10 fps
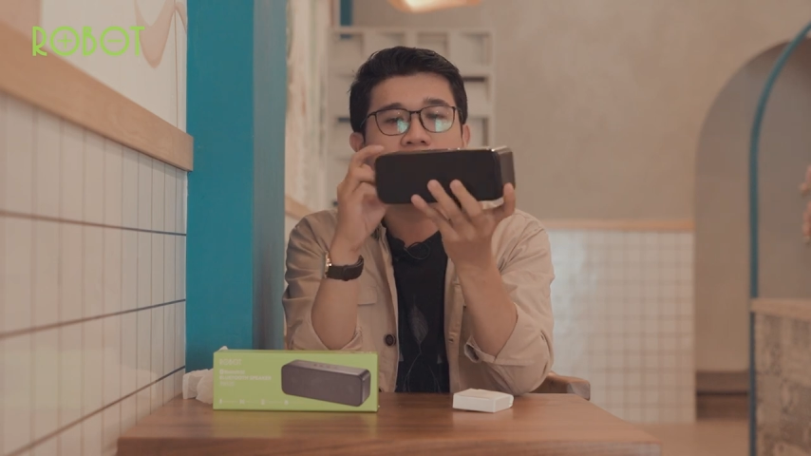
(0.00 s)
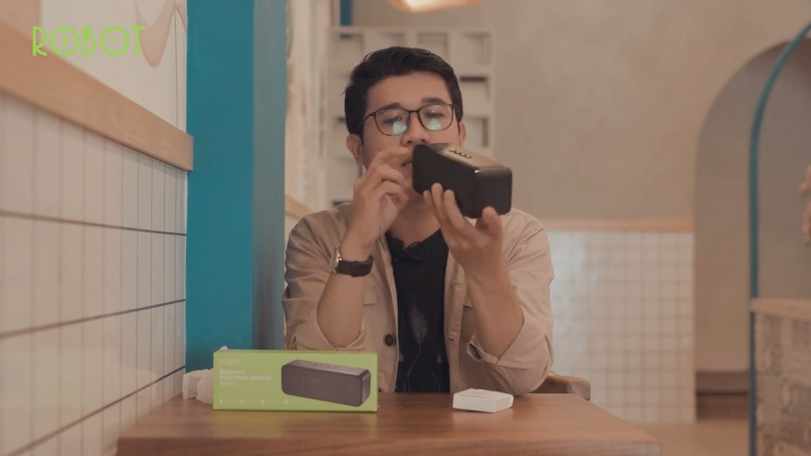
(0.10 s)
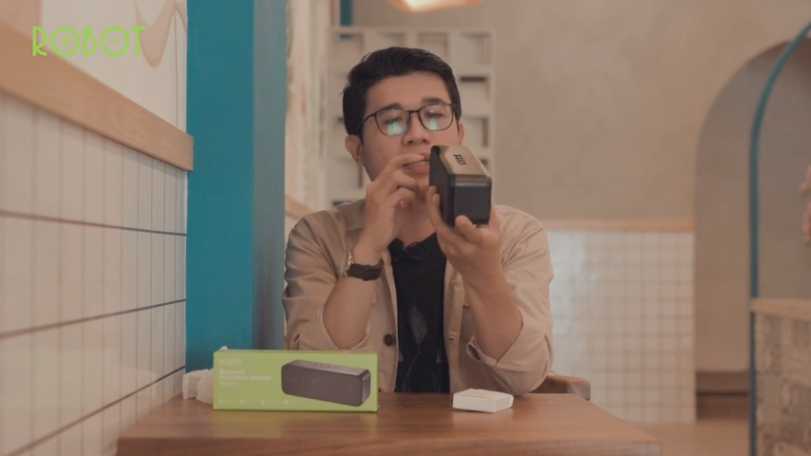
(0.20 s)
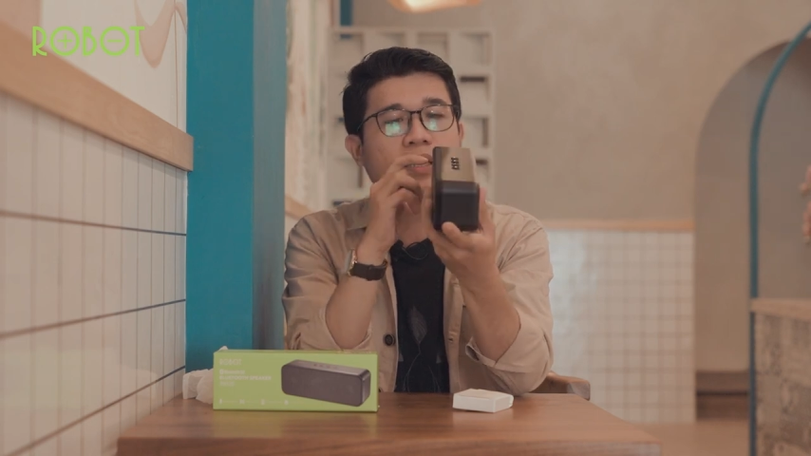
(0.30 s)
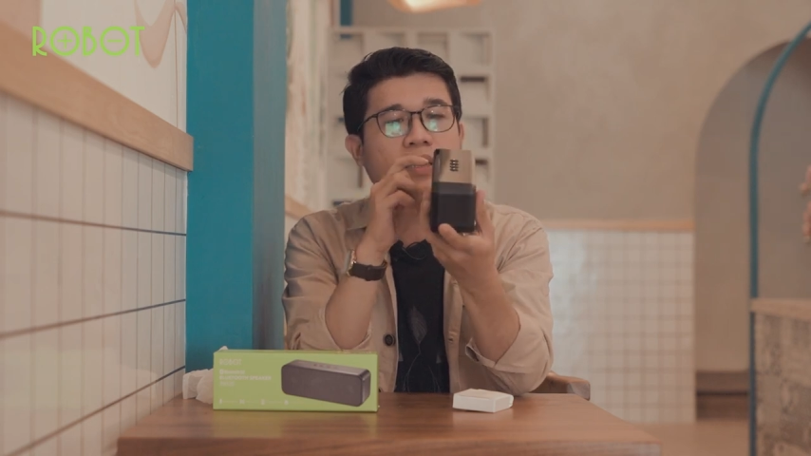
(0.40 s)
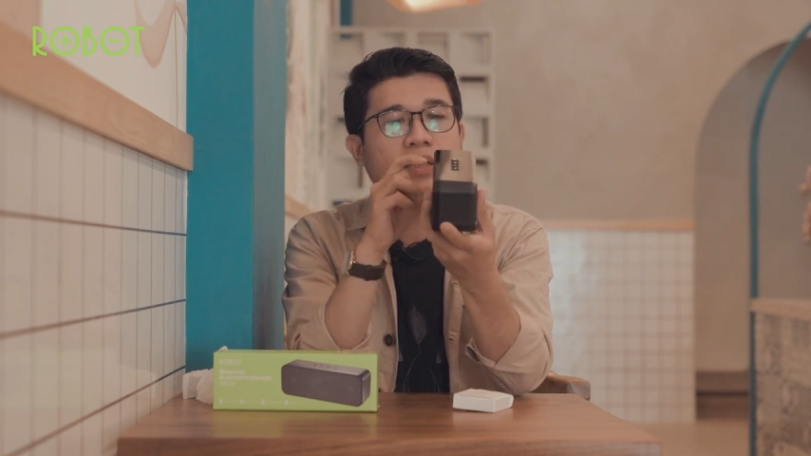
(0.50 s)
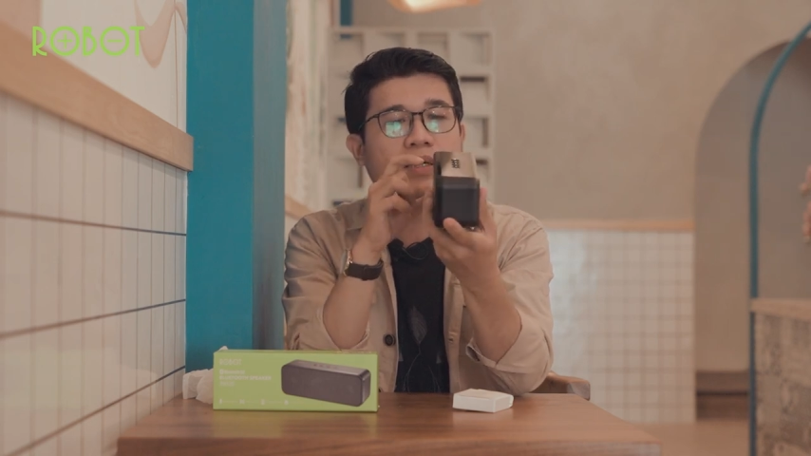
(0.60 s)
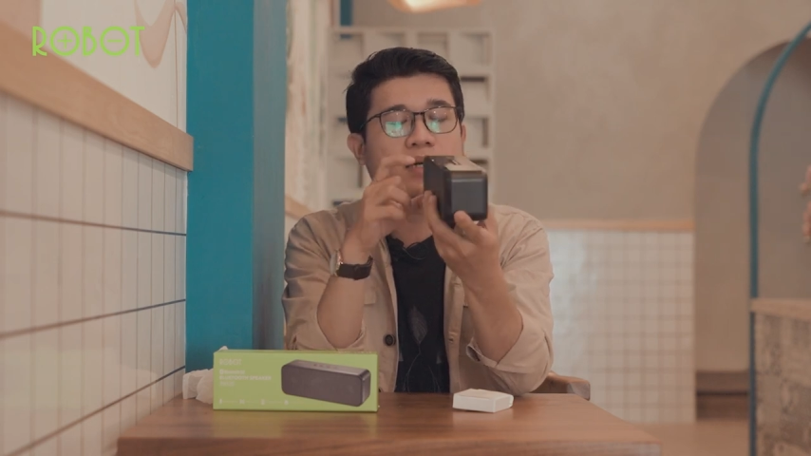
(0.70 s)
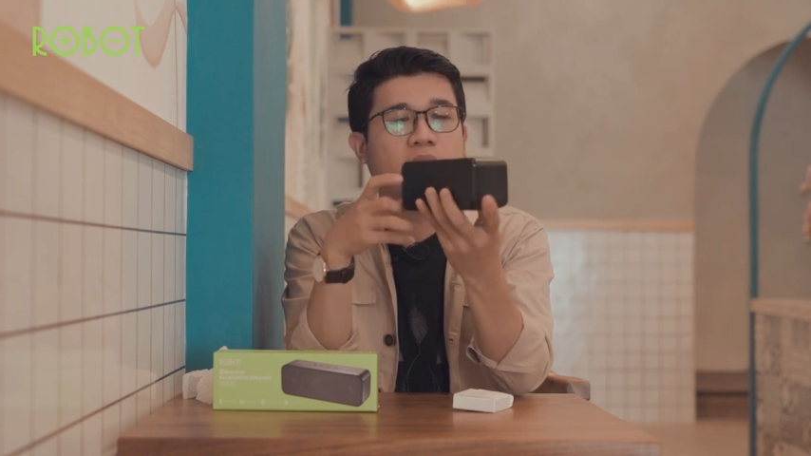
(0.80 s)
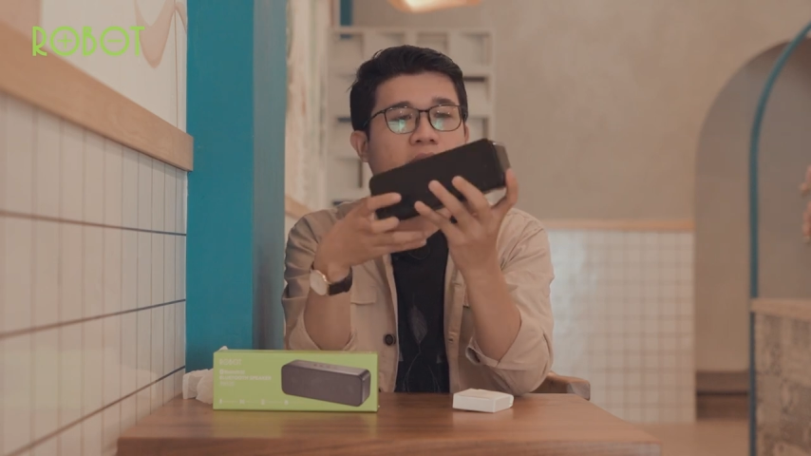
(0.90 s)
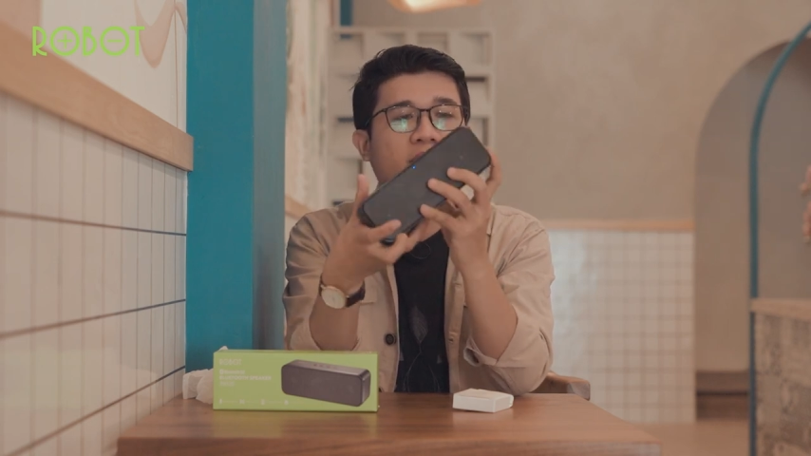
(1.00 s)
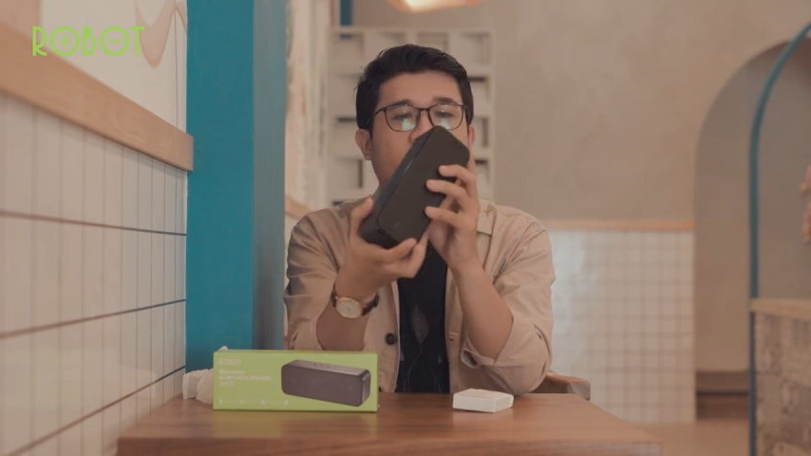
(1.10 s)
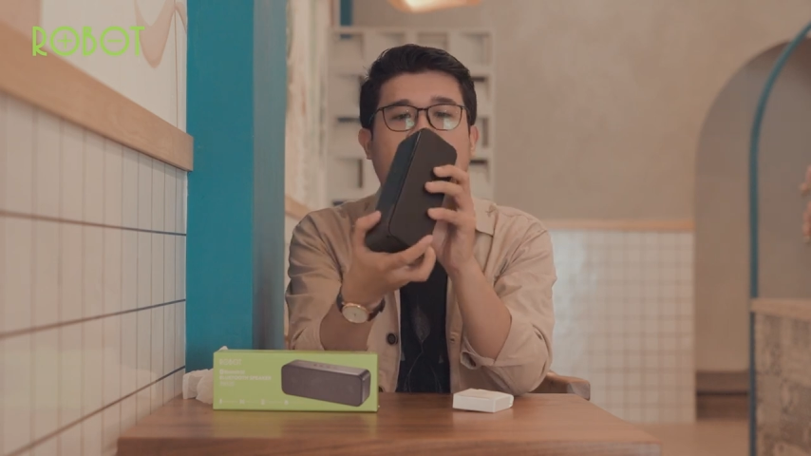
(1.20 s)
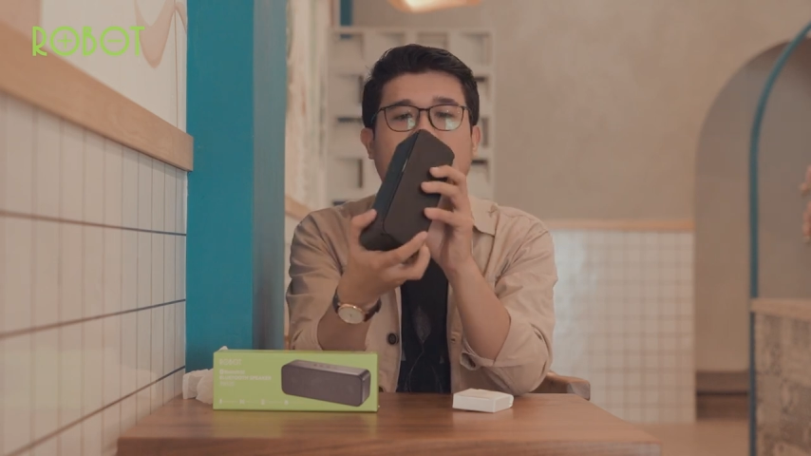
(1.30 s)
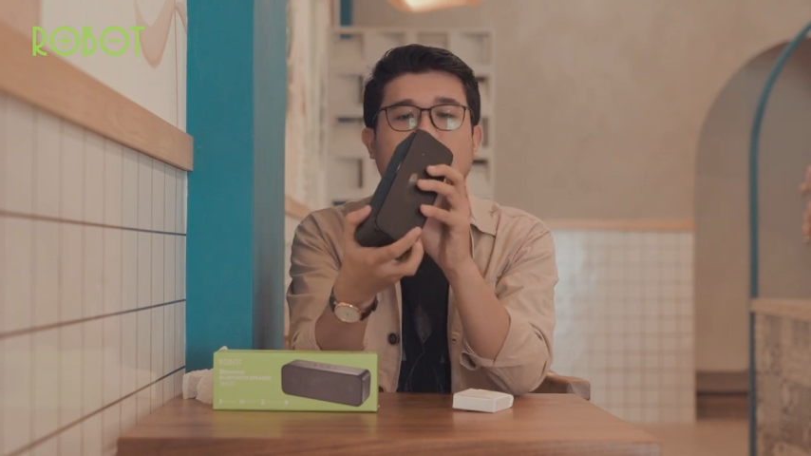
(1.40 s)
ini e,
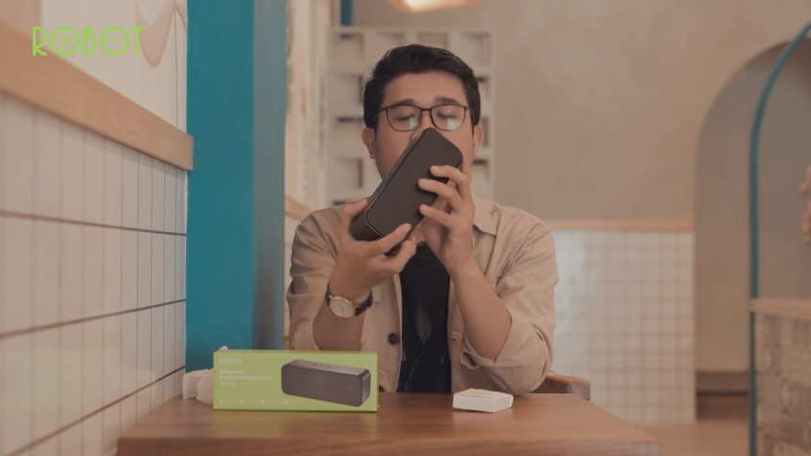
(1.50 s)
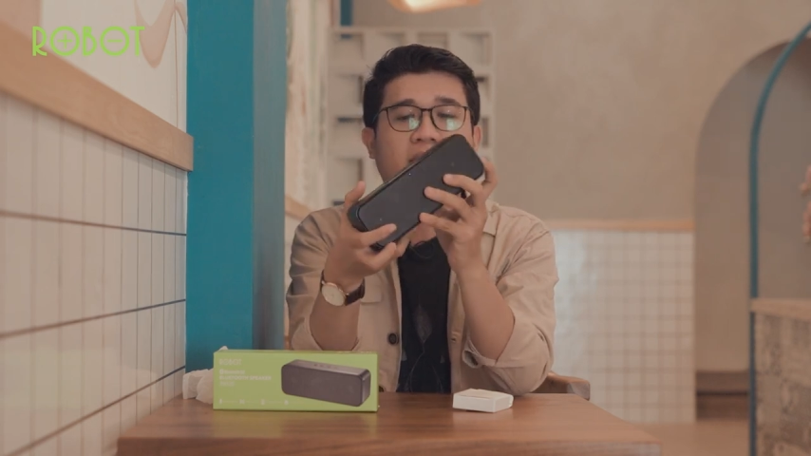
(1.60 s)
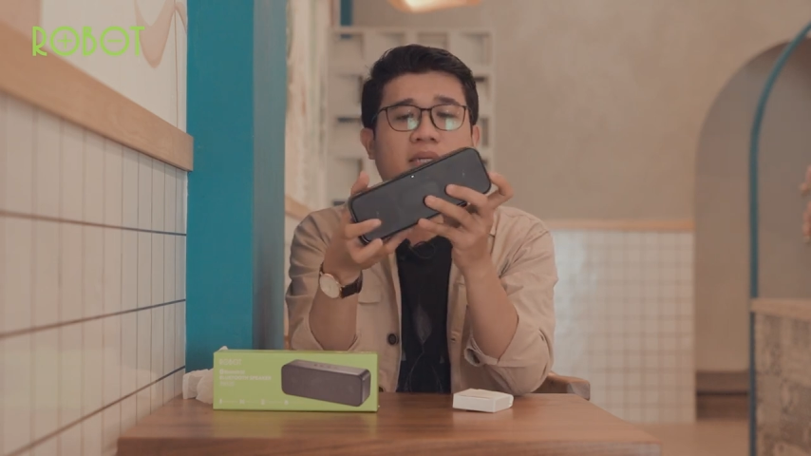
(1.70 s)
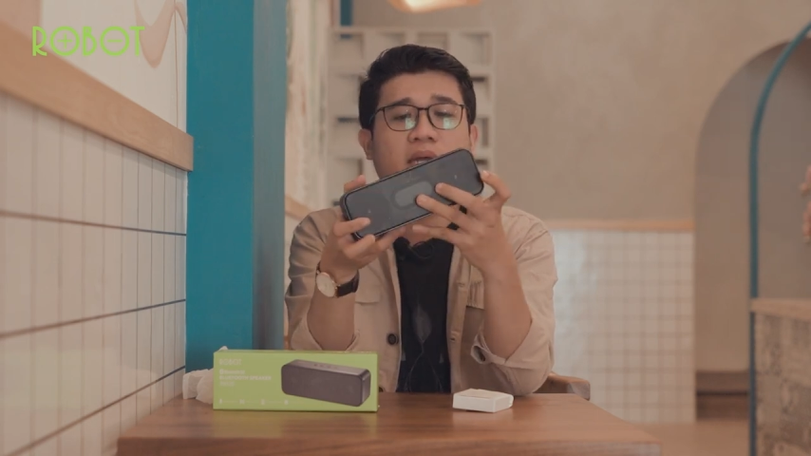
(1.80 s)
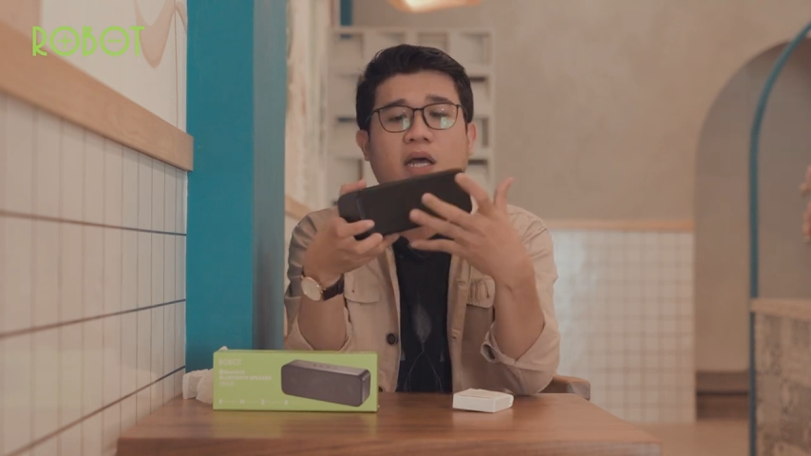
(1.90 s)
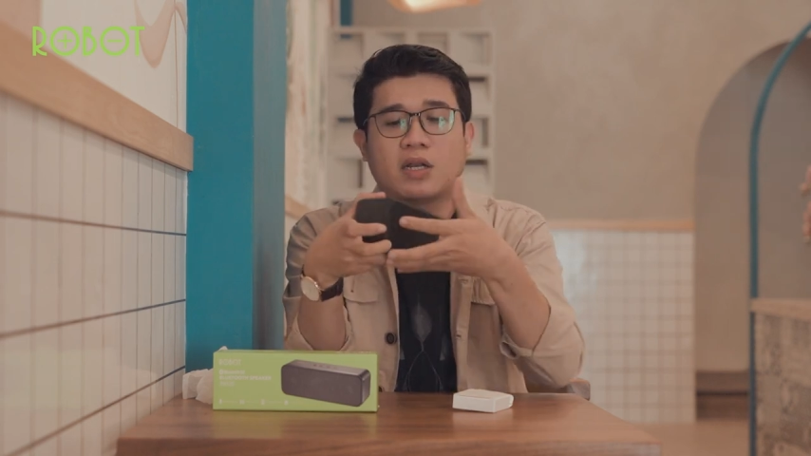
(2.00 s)
seperti biasa ya.